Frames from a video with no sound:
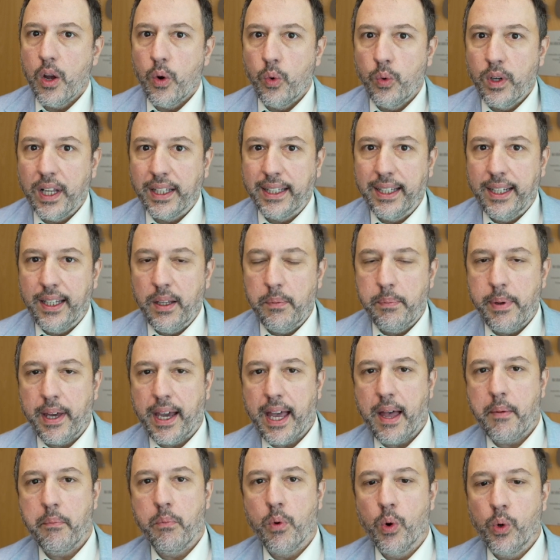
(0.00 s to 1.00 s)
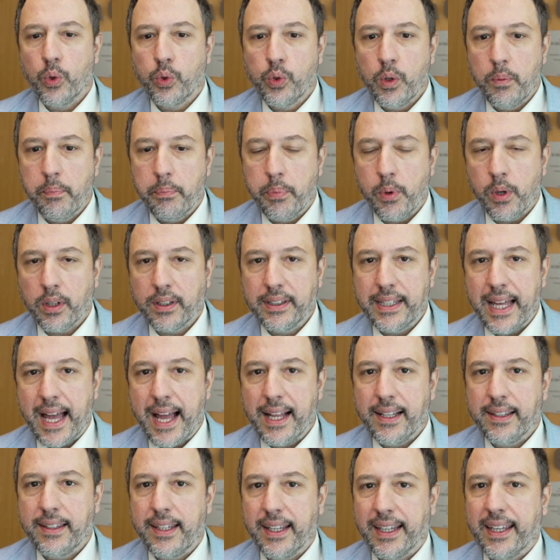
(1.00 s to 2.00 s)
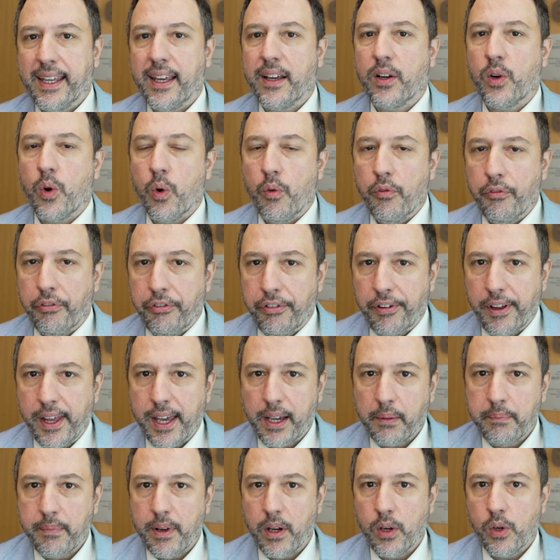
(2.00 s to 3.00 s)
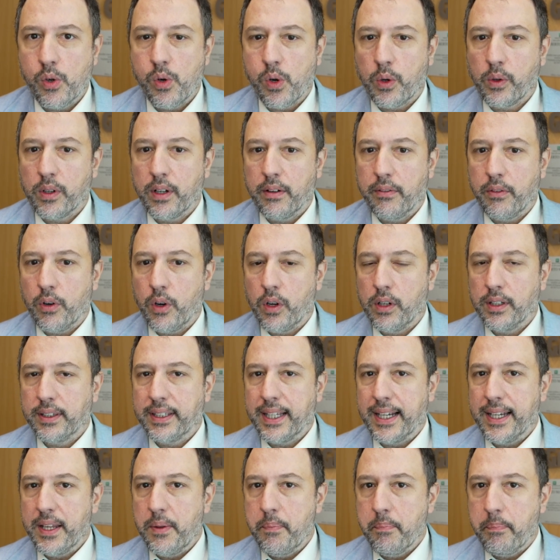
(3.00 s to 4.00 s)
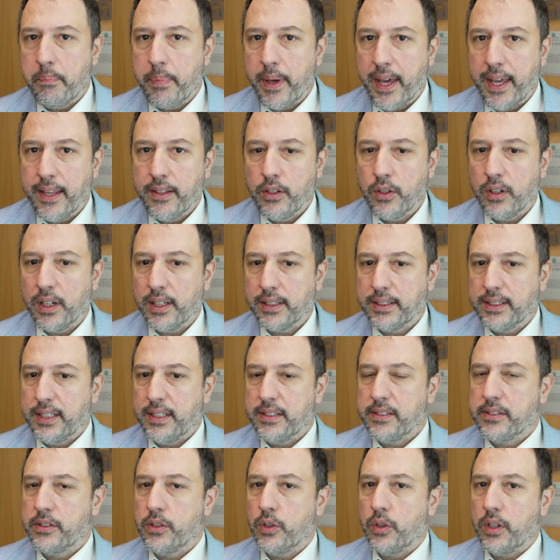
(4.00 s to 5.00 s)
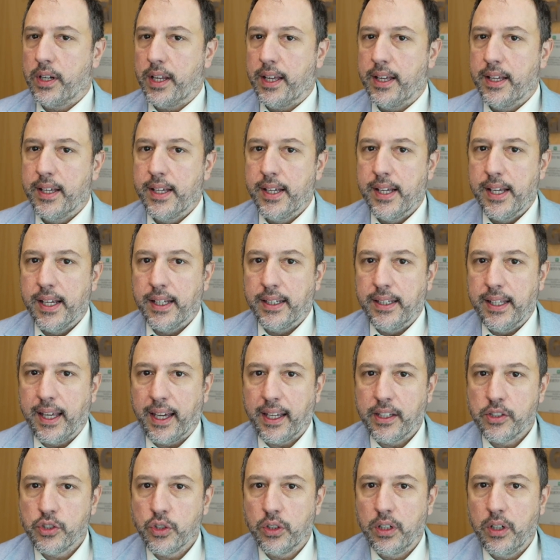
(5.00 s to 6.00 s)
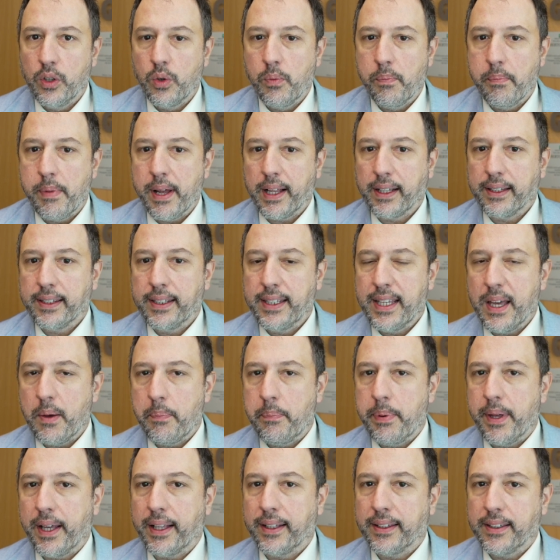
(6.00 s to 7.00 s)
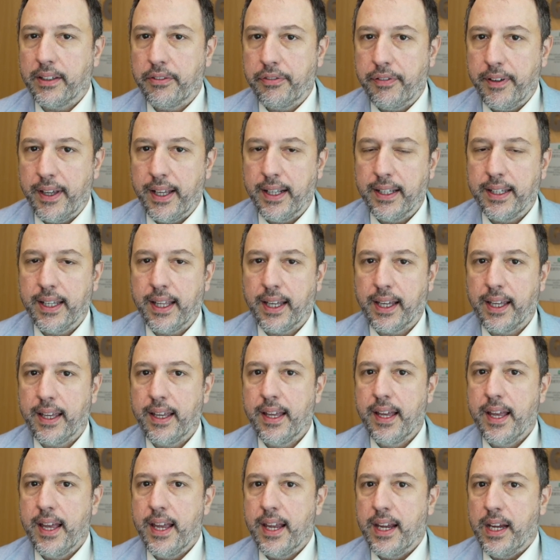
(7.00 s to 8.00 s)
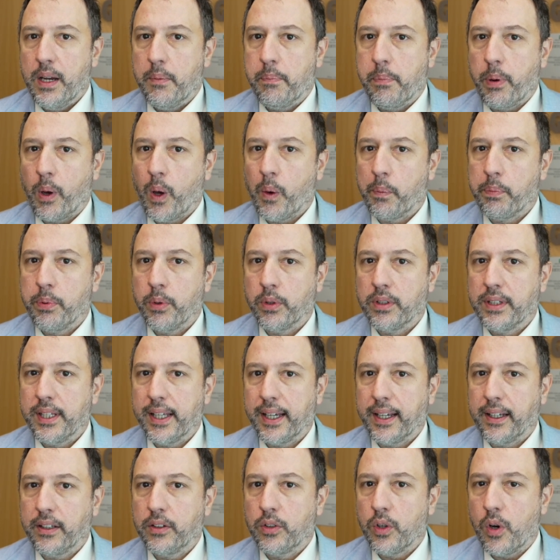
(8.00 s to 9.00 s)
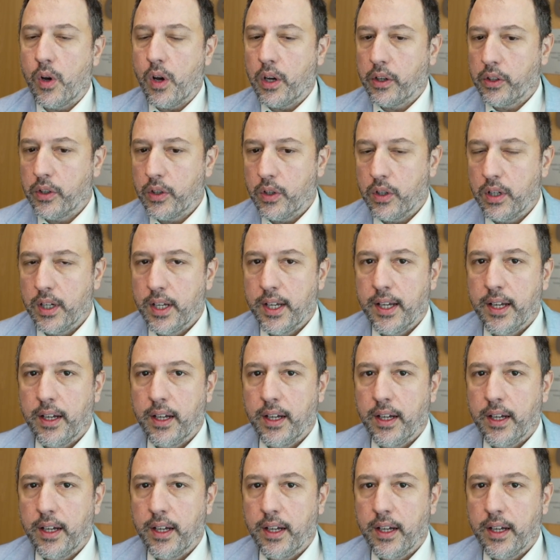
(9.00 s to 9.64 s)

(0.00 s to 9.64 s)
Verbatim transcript: Una delibera molto importante che conferma ancora una volta l'impegno, e l'attenzione di Regione Lombardia per difendere il proprio territorio.